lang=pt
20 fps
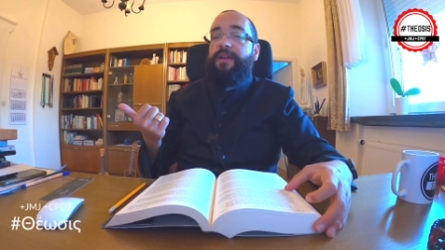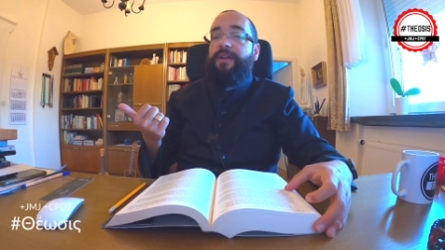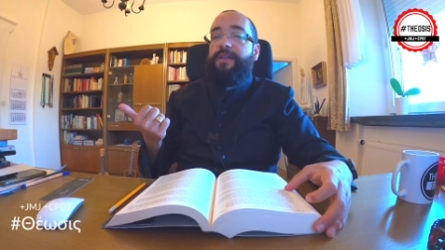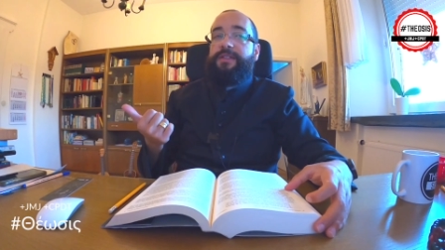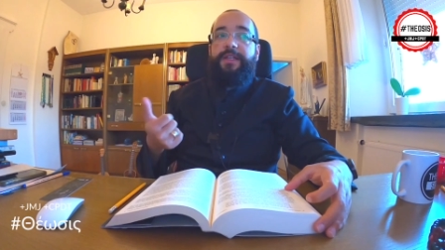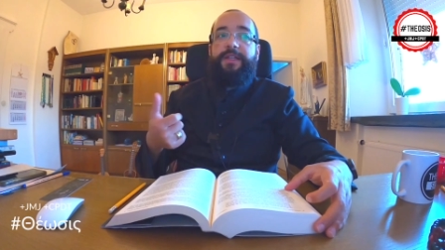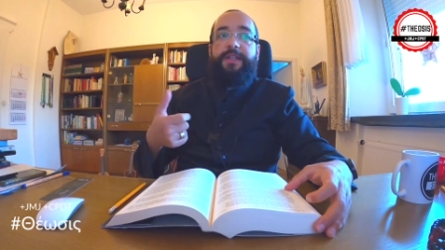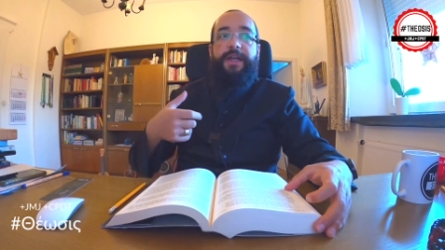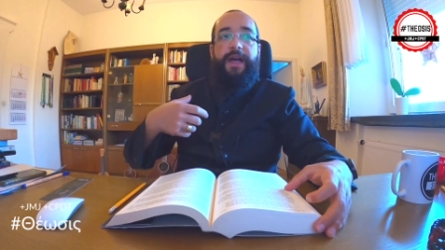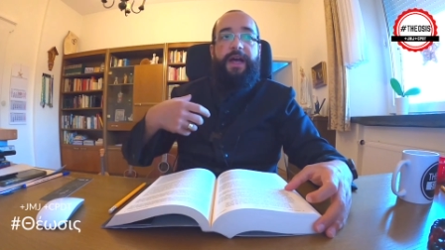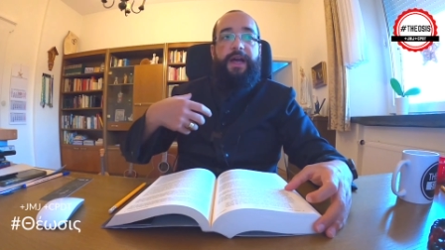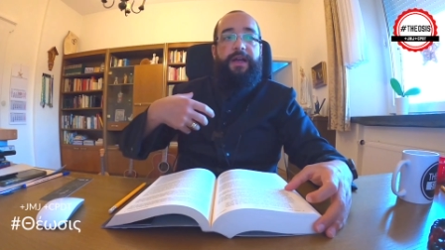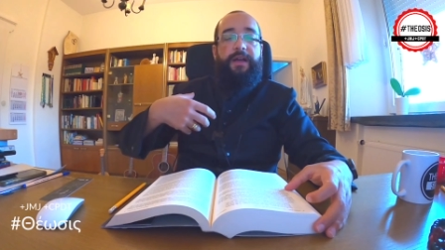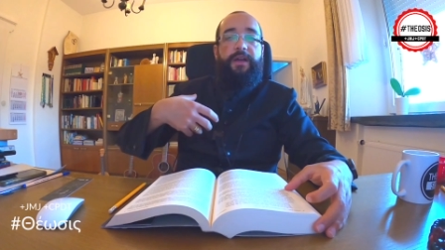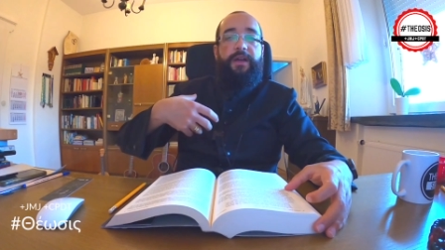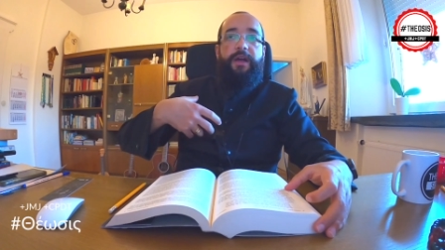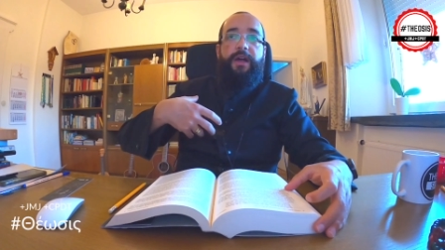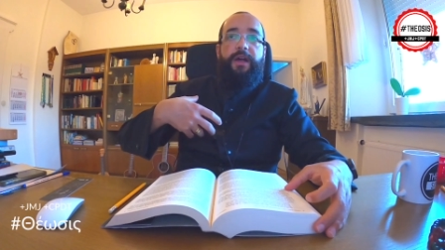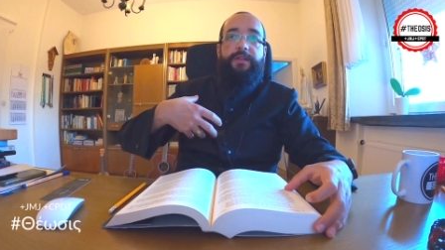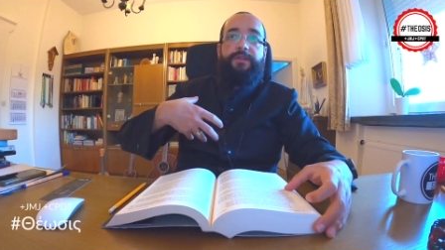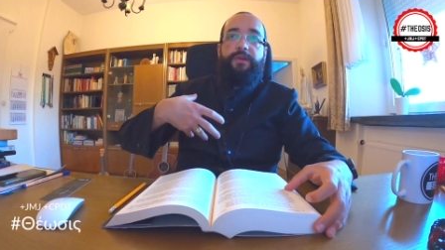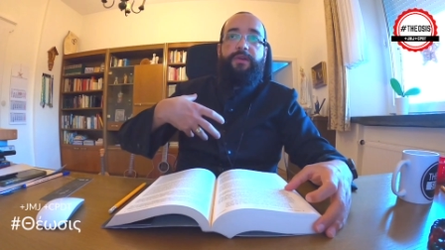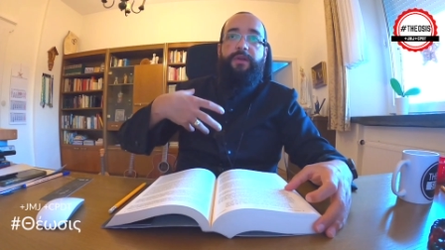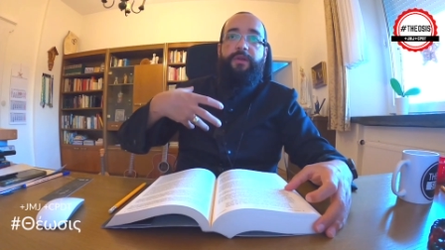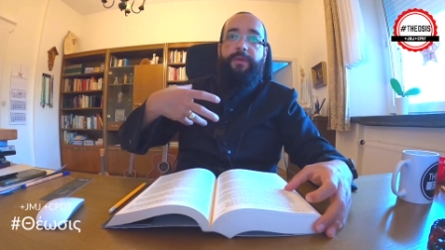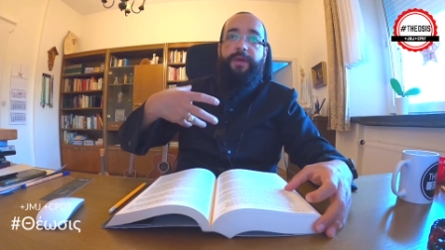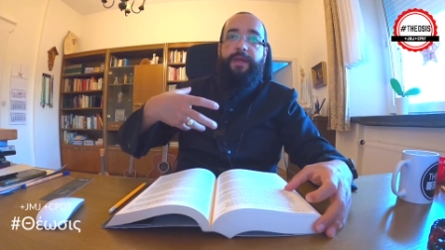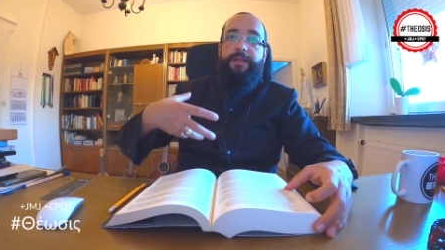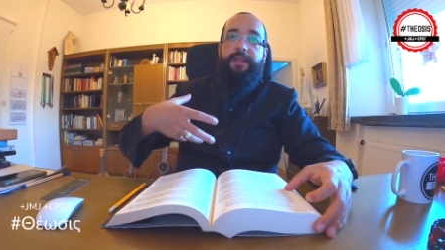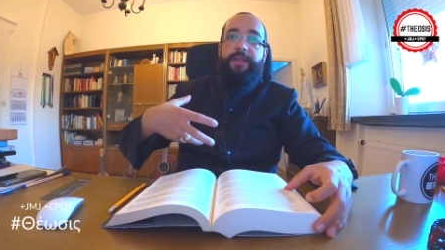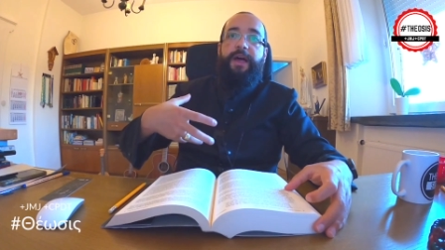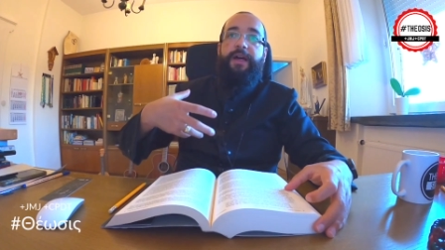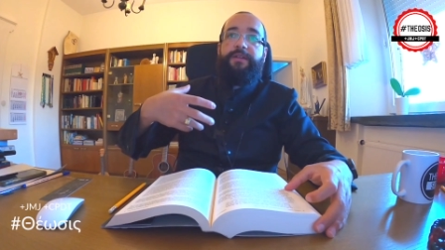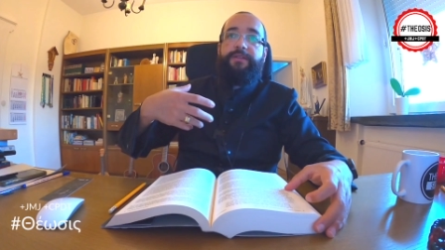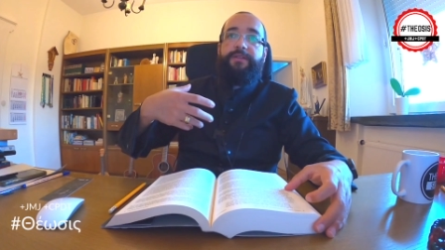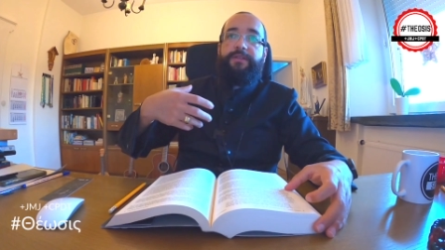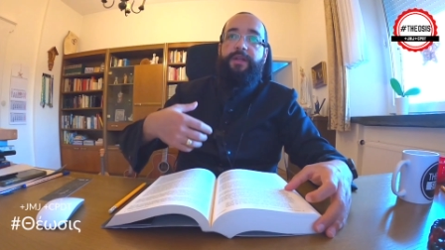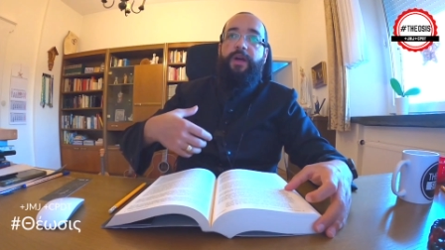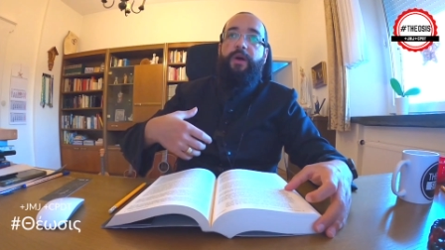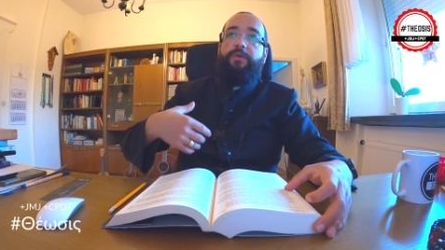Você dá a sua
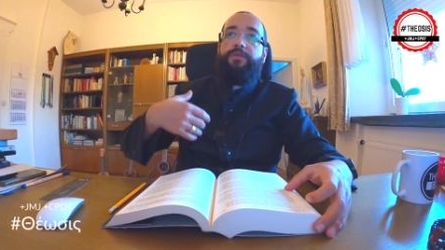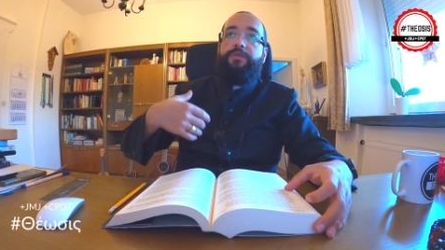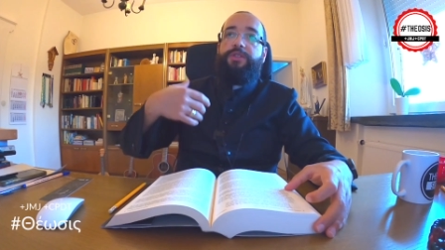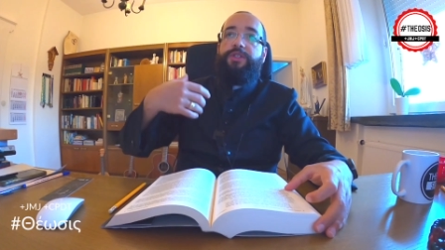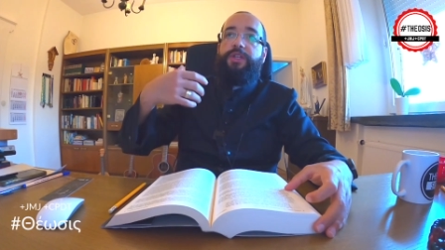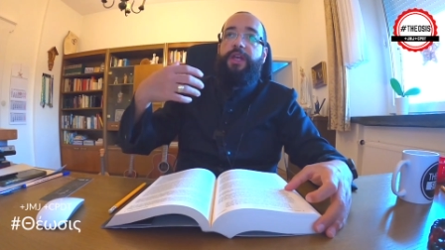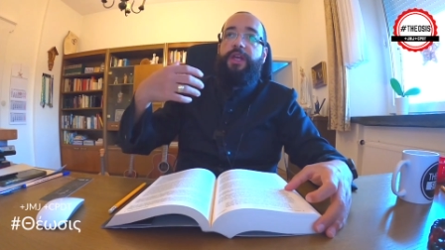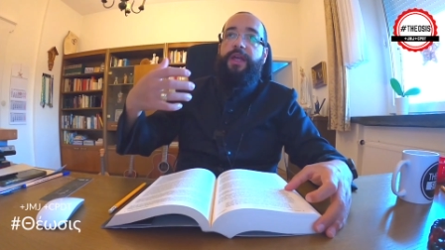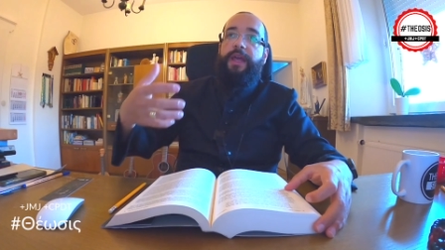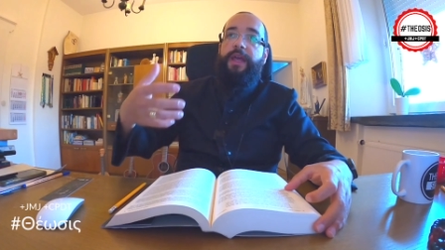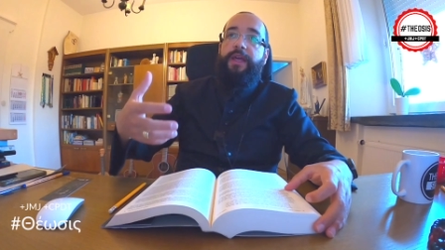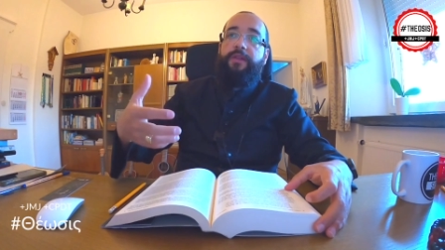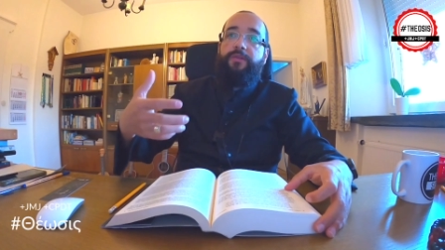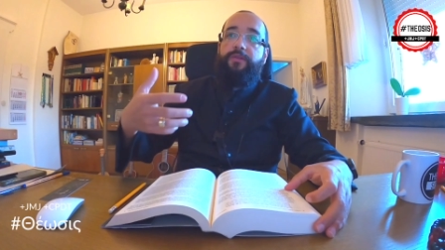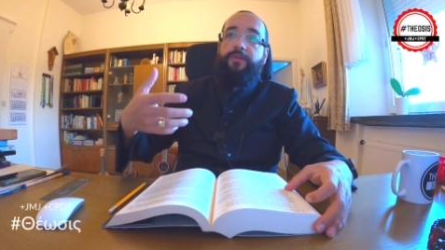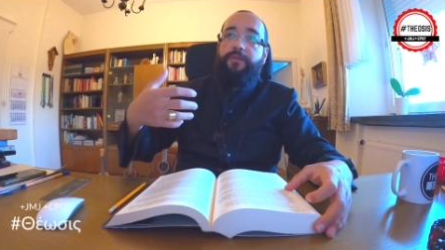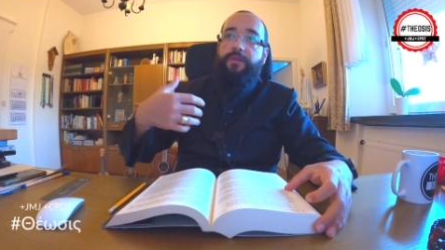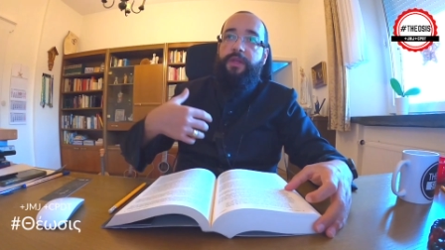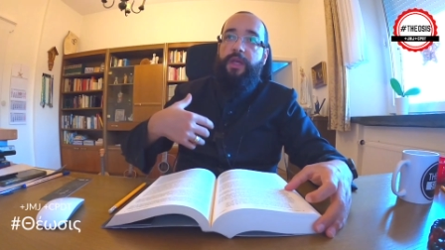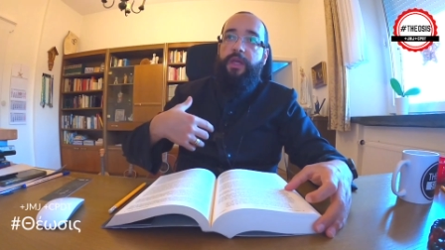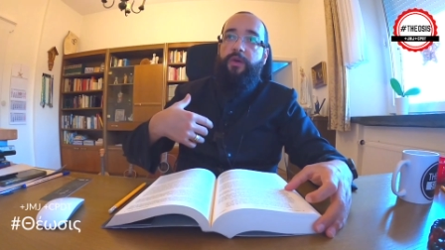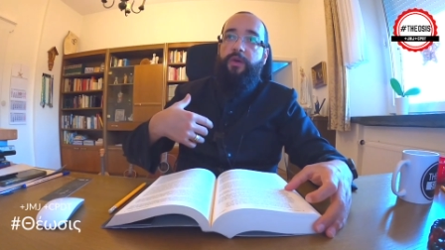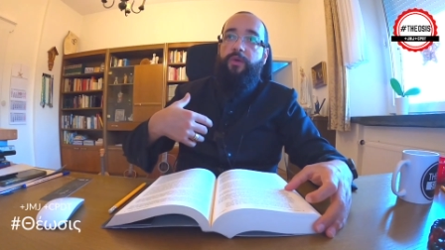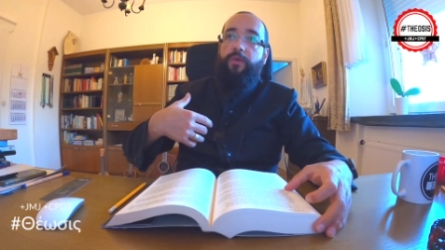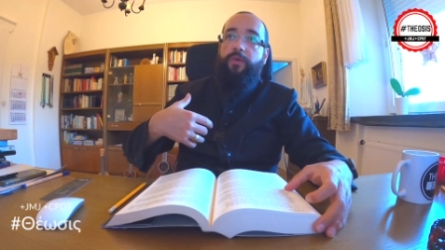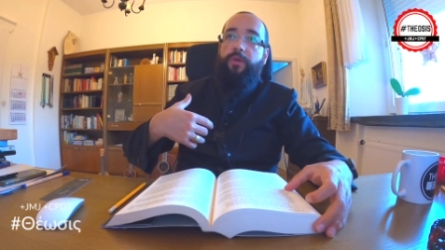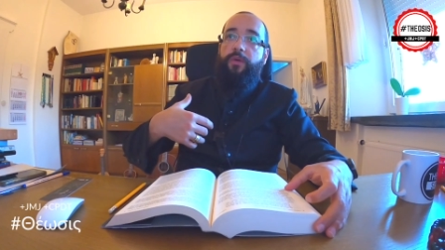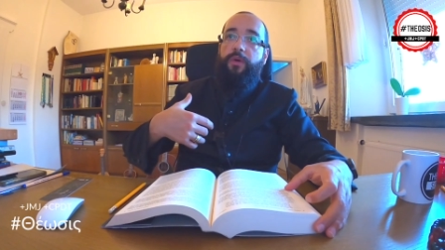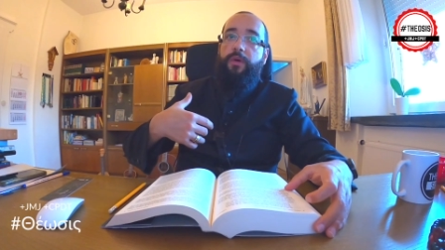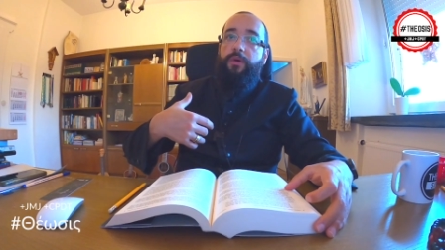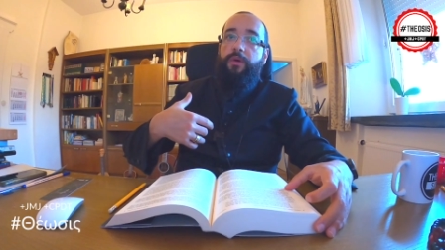liberdade, você dá o direito teu